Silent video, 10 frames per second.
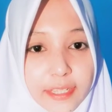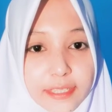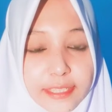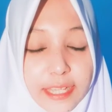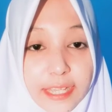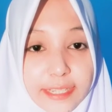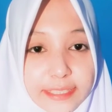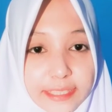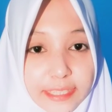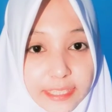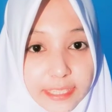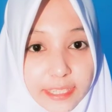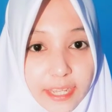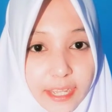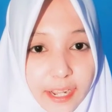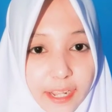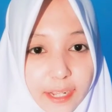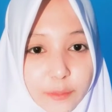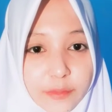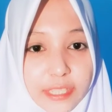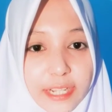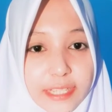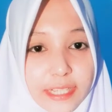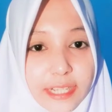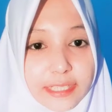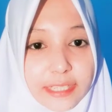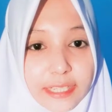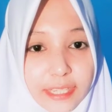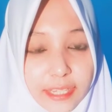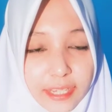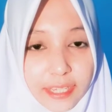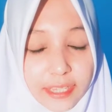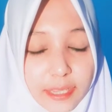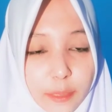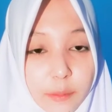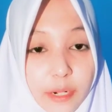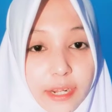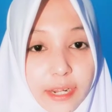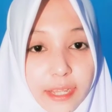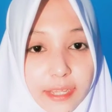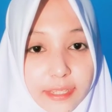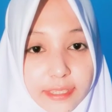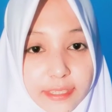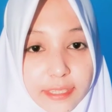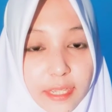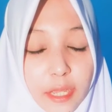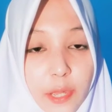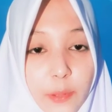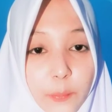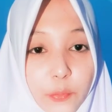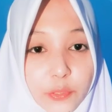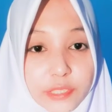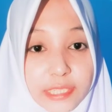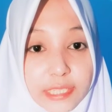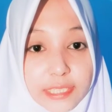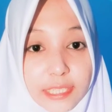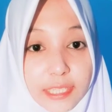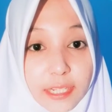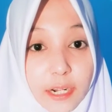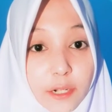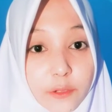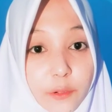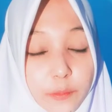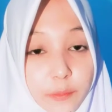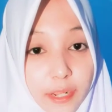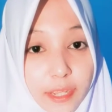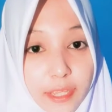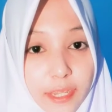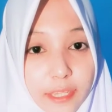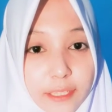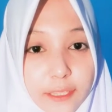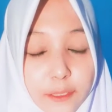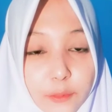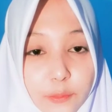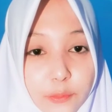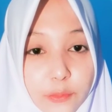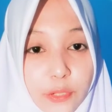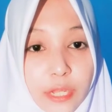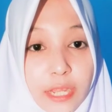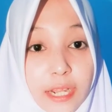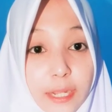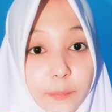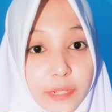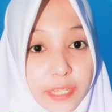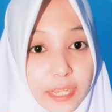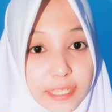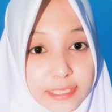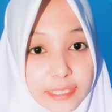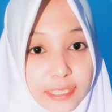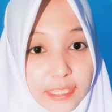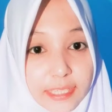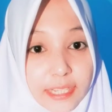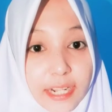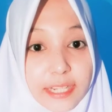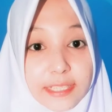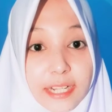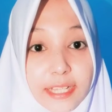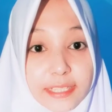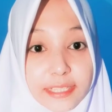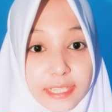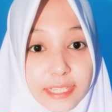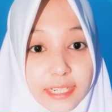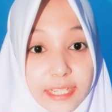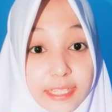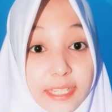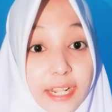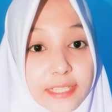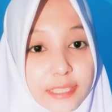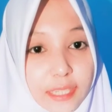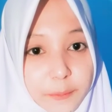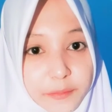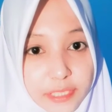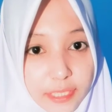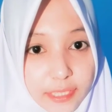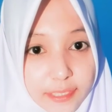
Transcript: Saya di sini akan menjelaskan sedikit mengenai proses sentral dogma yaitu replikasi, translasi, dan transkripsi.